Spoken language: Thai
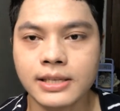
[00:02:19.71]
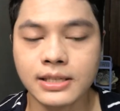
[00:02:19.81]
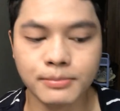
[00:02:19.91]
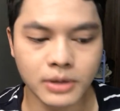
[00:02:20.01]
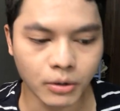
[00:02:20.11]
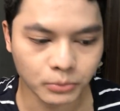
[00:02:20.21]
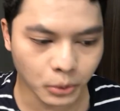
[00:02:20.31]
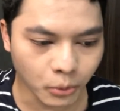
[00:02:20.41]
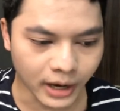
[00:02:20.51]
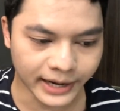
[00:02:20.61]

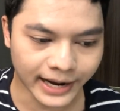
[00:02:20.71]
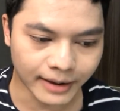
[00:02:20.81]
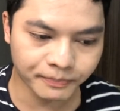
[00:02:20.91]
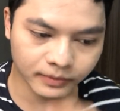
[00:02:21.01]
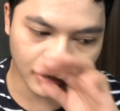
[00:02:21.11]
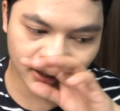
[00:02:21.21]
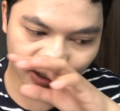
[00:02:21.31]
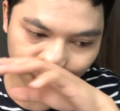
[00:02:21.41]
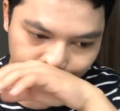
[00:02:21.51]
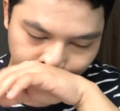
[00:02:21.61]
42 ตัวนะครับก็
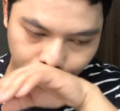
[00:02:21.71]
คือ